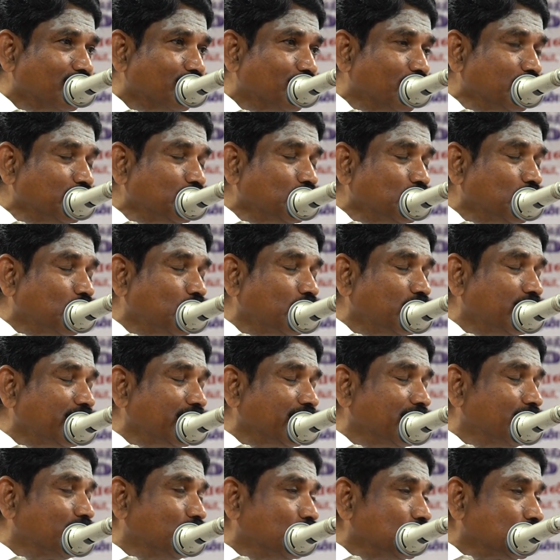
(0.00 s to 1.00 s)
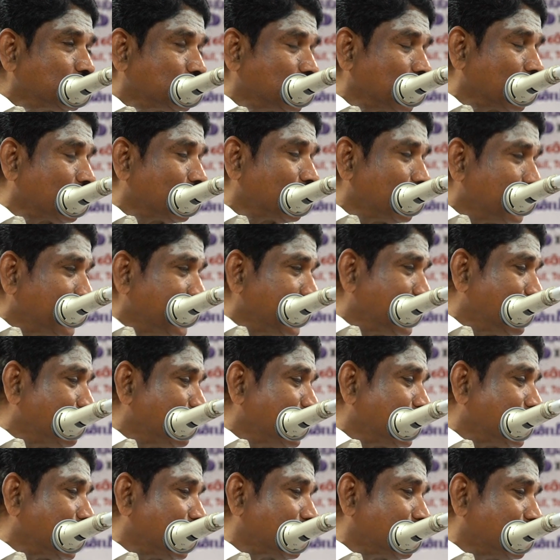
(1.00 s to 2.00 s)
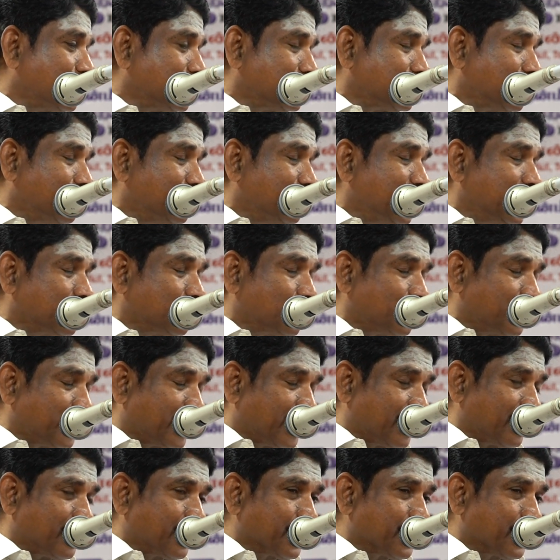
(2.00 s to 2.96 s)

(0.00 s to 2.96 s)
முன்தோன்றிய மூத்த குடி நம்முடைய குடி தமிழ் குடி